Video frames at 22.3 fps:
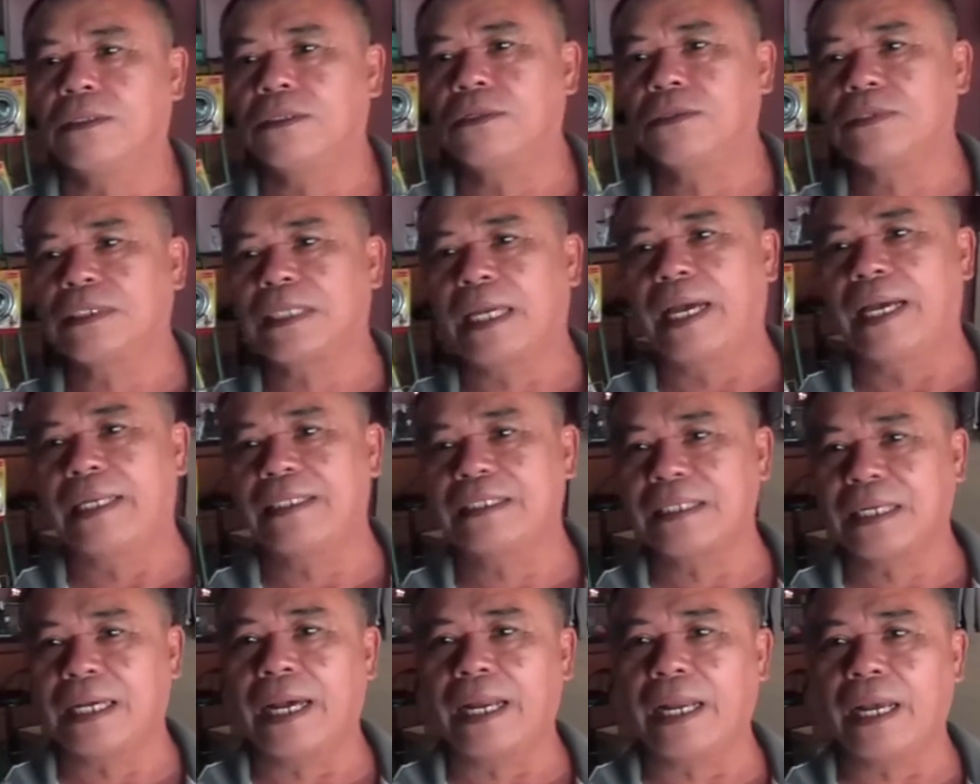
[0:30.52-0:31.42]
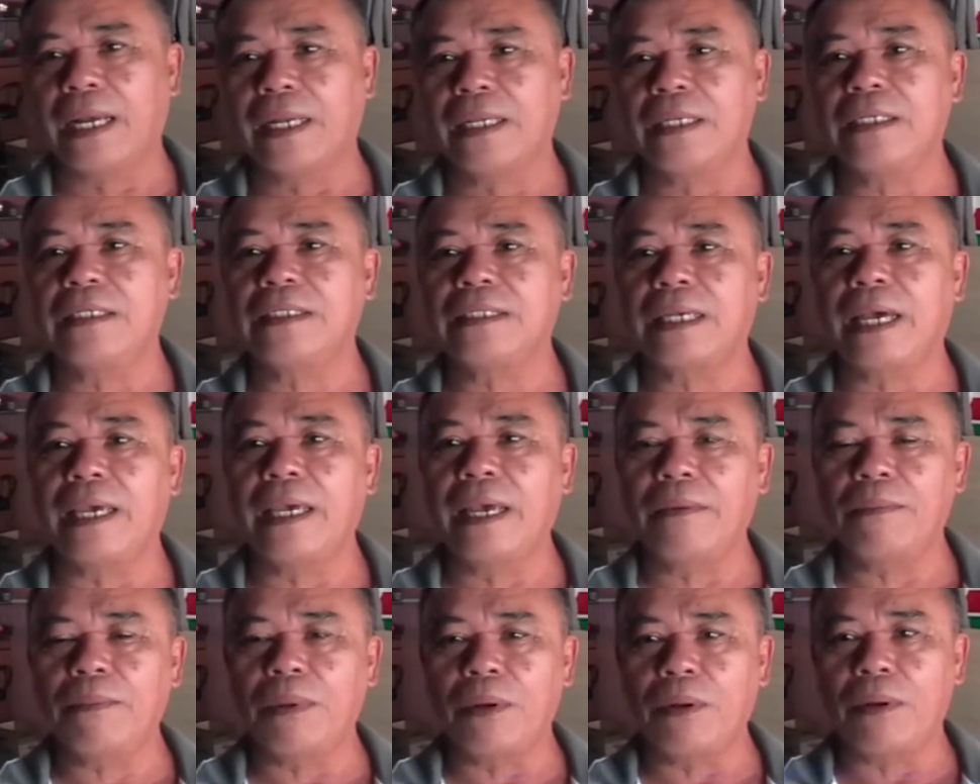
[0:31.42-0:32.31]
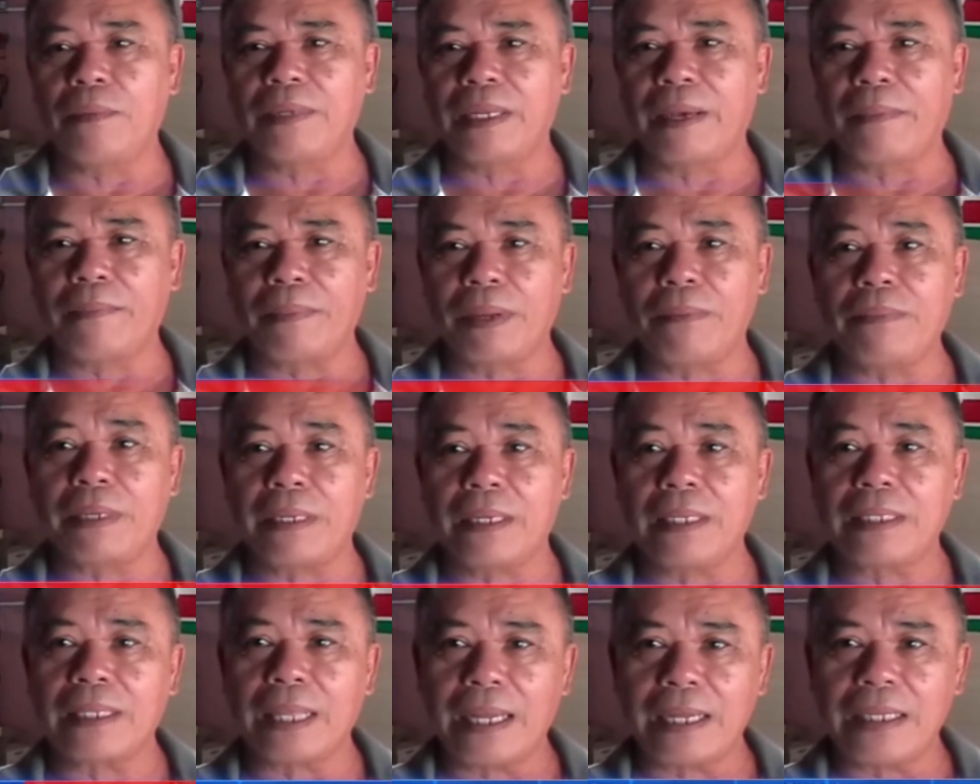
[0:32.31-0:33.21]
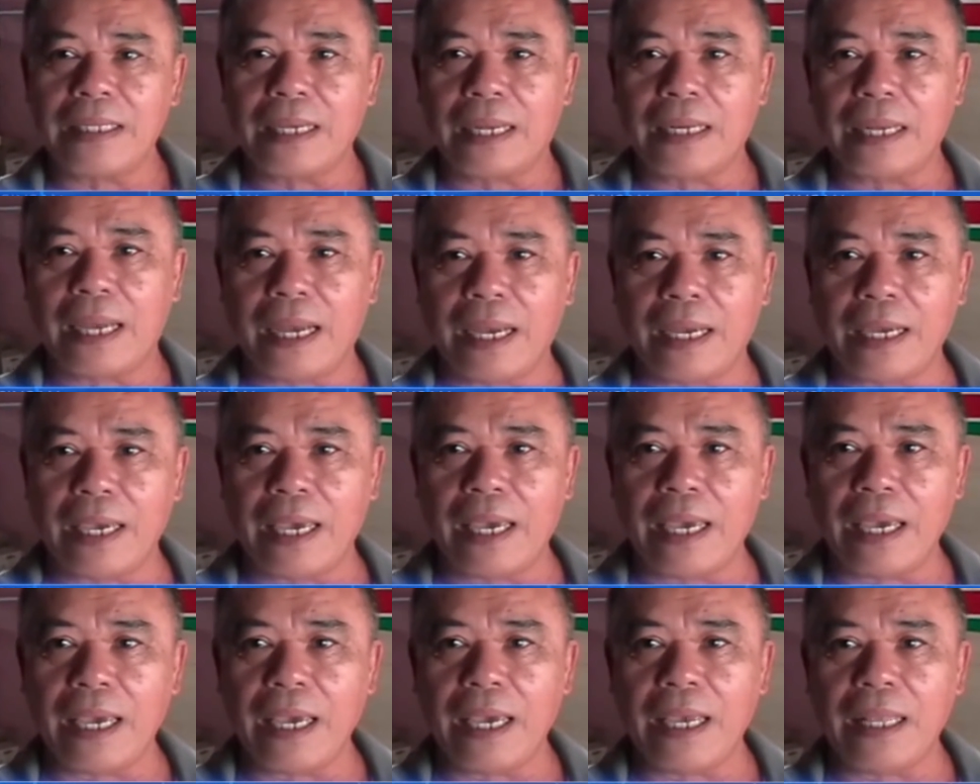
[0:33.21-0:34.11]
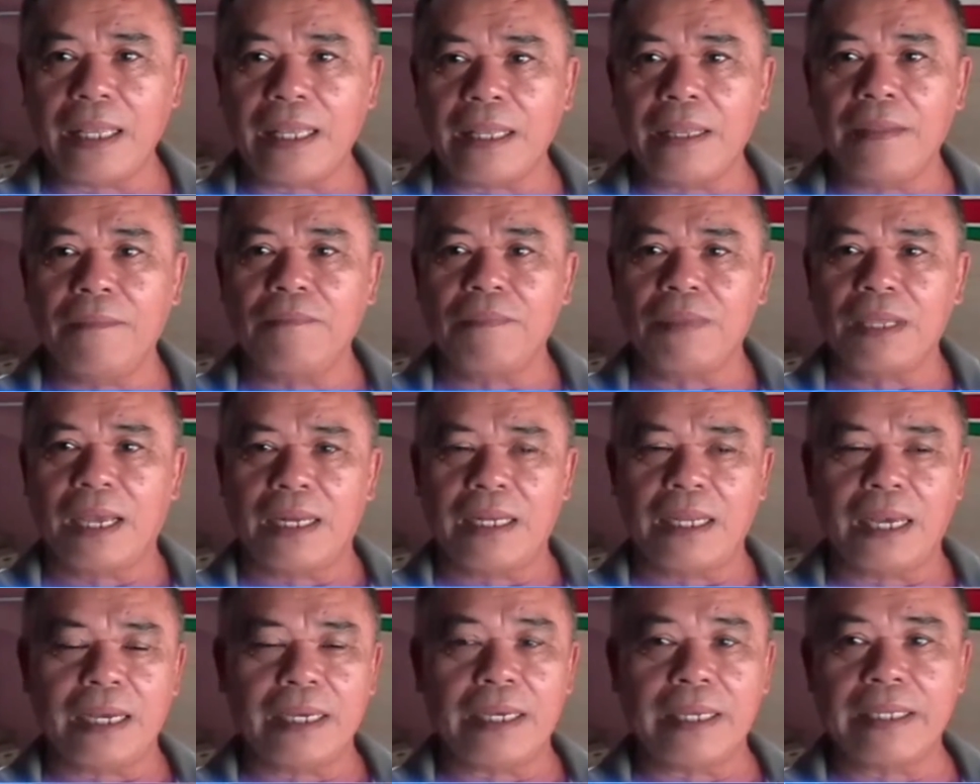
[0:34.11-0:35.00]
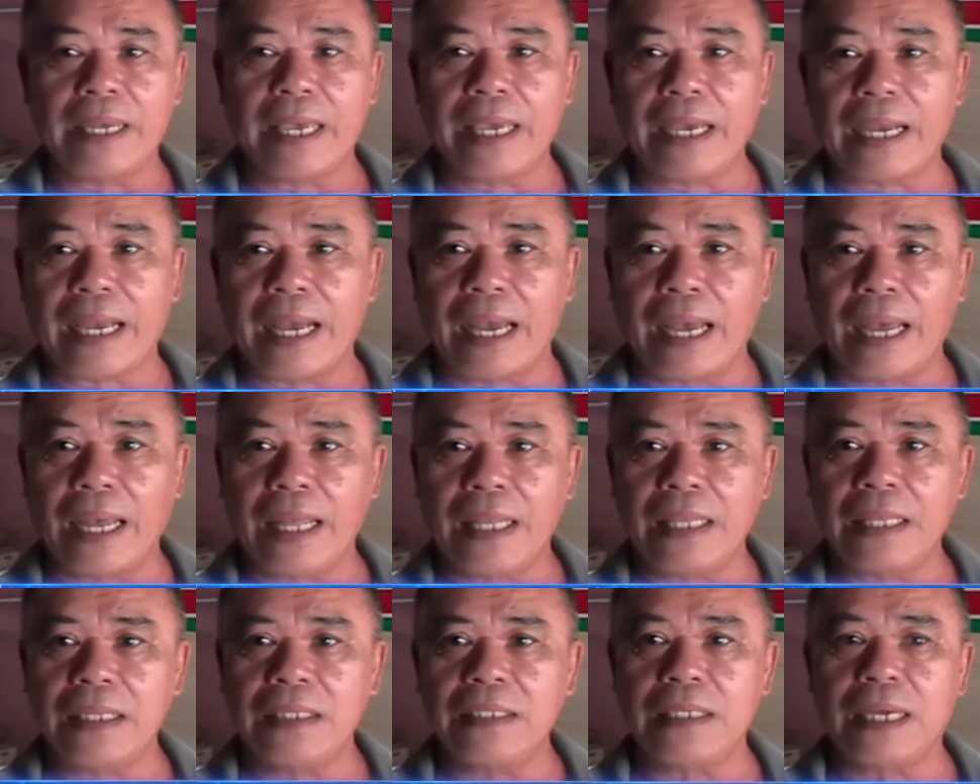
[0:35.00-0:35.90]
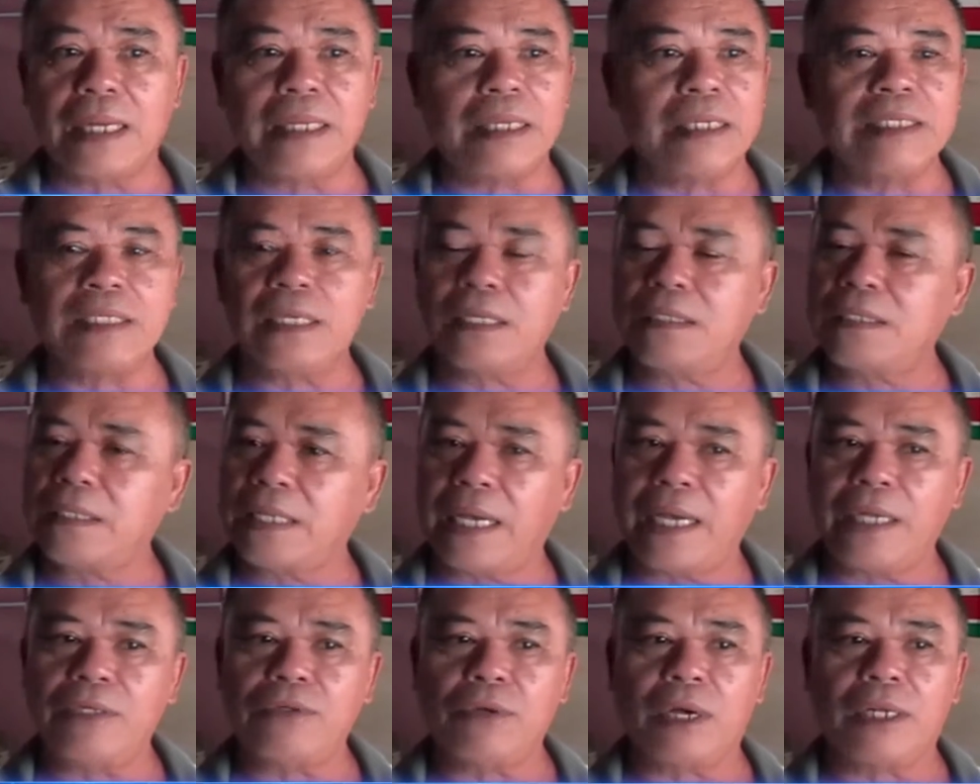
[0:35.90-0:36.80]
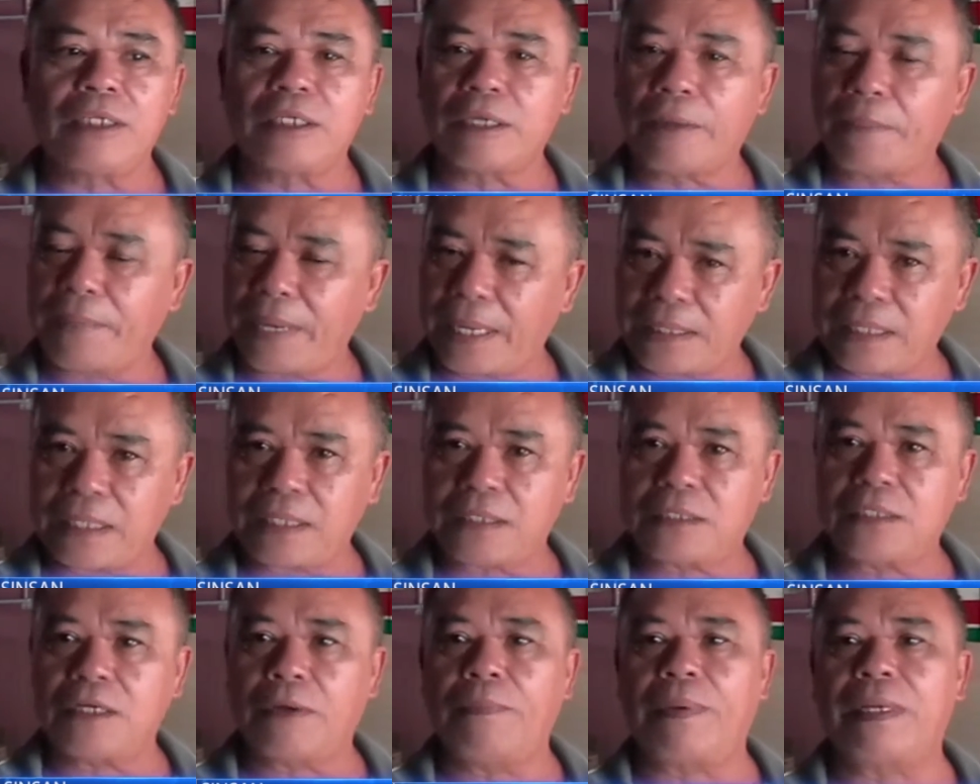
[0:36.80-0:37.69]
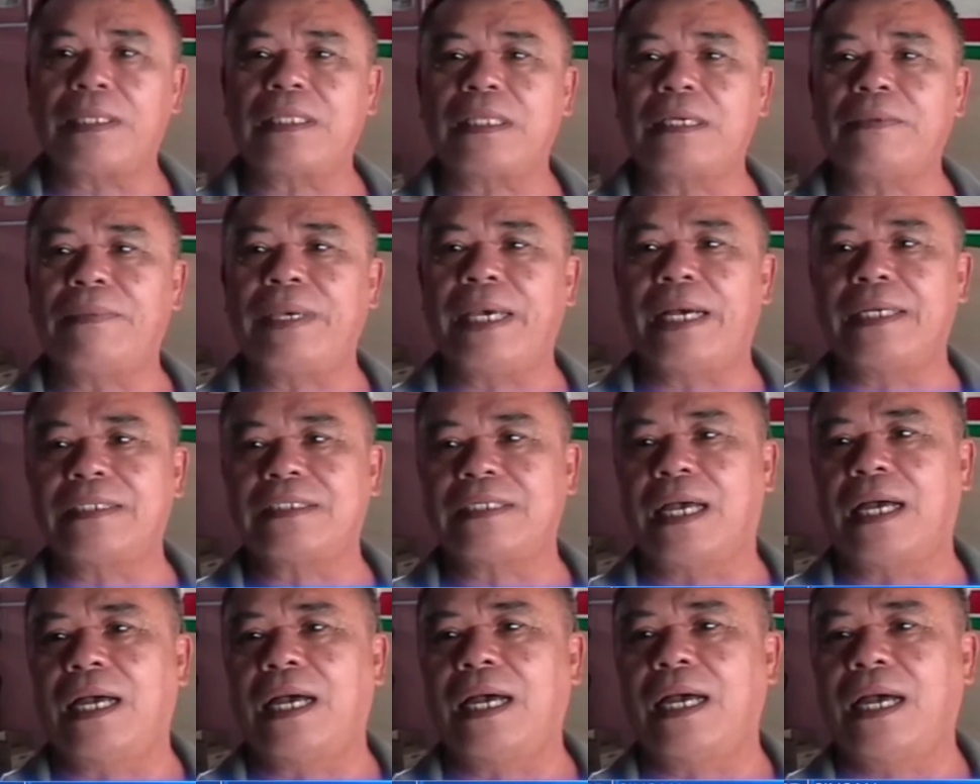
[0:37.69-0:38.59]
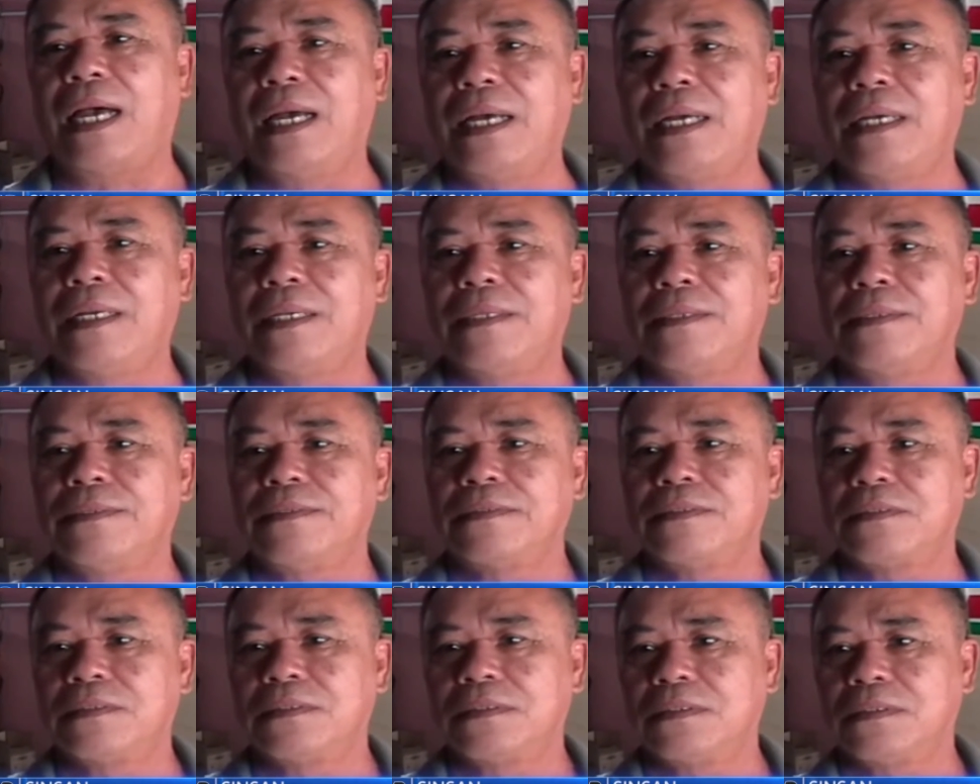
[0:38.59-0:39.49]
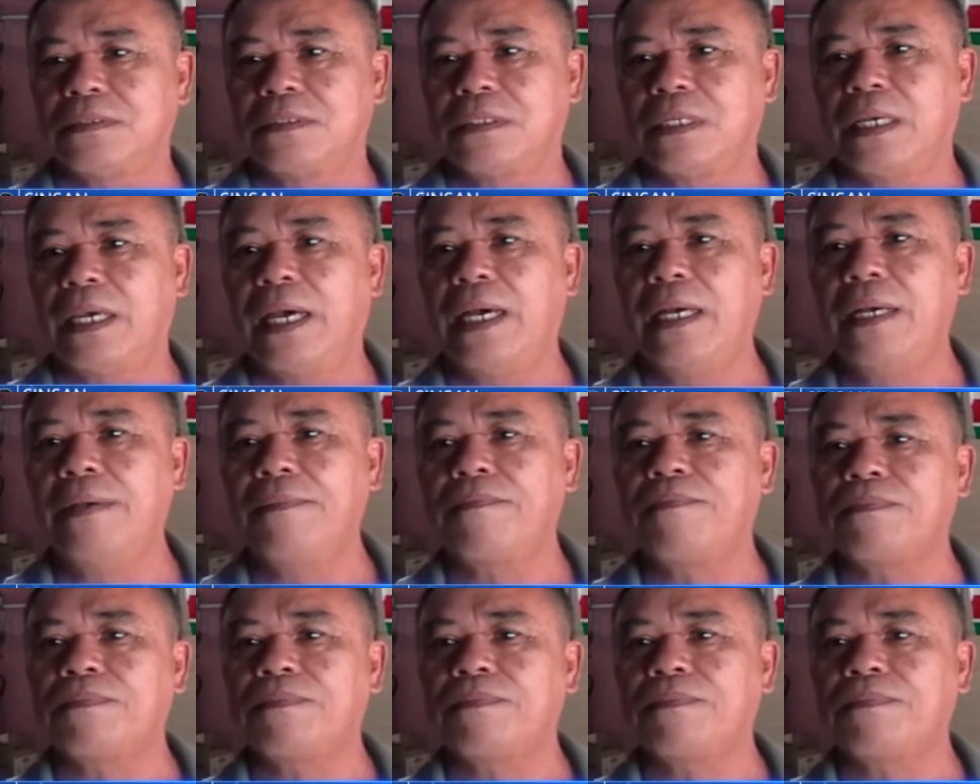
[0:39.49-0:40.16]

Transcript: untuk saat sekarang ini saya belum dapat berita dari agen ya. ada kenaikan. Jadi saya jual masih seperti biasa. Berapa tuh bang harganya bang? Ya.